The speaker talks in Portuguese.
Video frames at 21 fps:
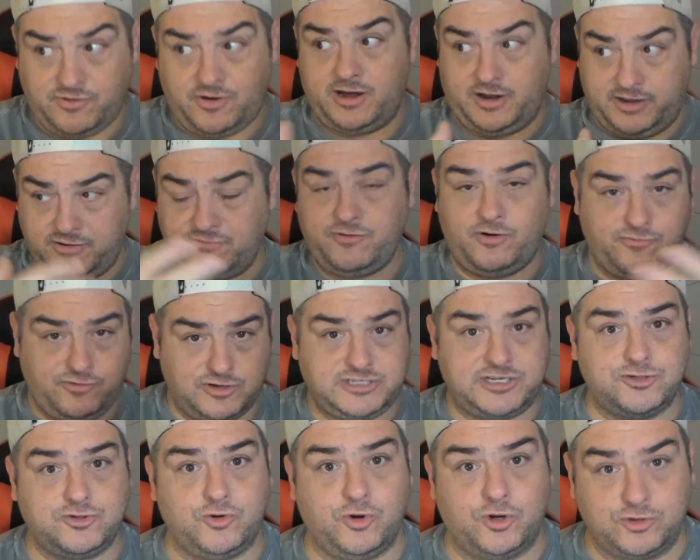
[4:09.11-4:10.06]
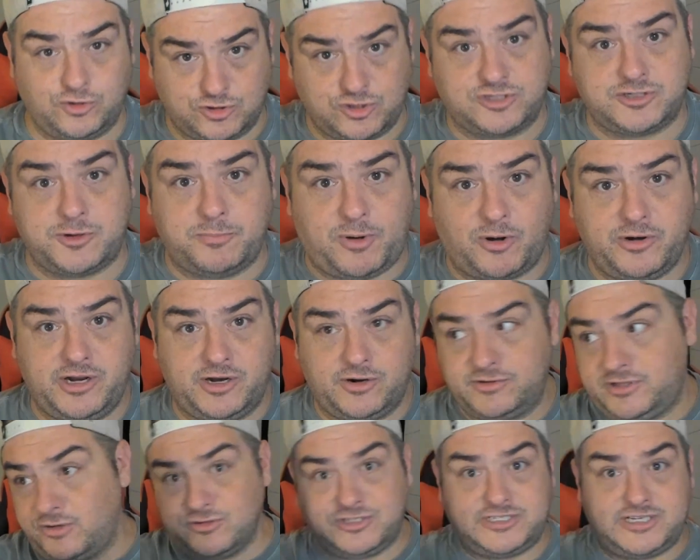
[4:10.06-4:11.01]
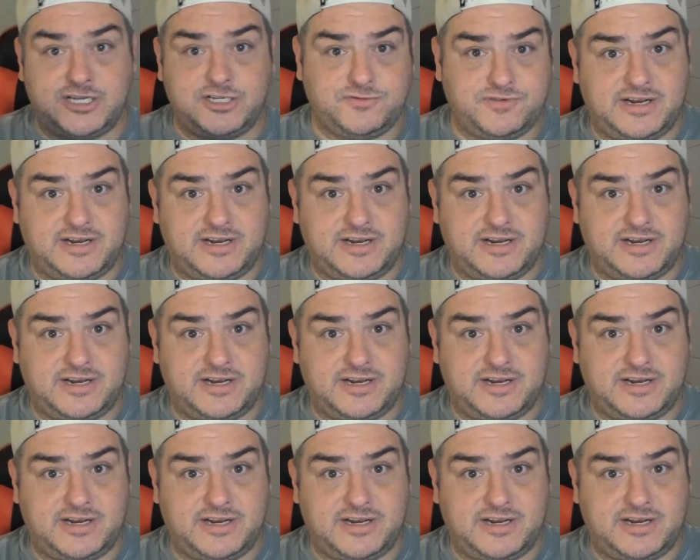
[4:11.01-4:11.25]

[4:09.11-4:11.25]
aqui vou, vou é eu sou São Paulino, tenho seis